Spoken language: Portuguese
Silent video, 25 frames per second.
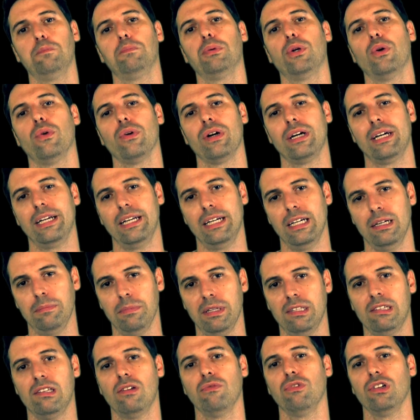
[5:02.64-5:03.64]

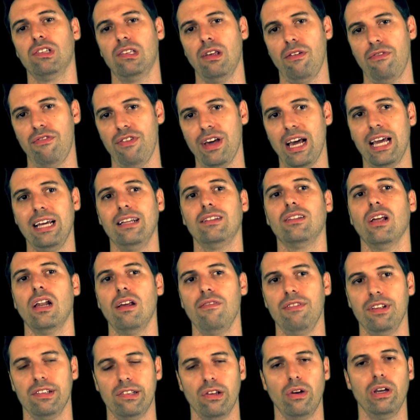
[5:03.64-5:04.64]
programas que você vê aí em
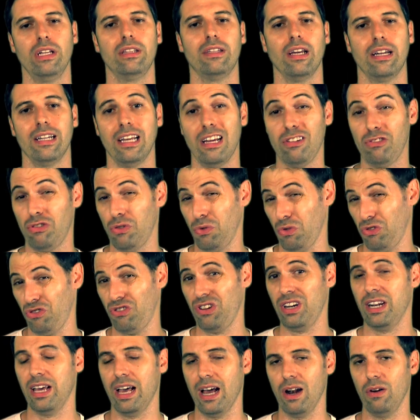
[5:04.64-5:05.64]
televisão e internet no
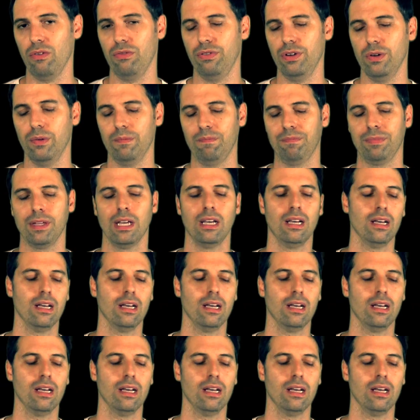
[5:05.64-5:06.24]
chinelo, viu?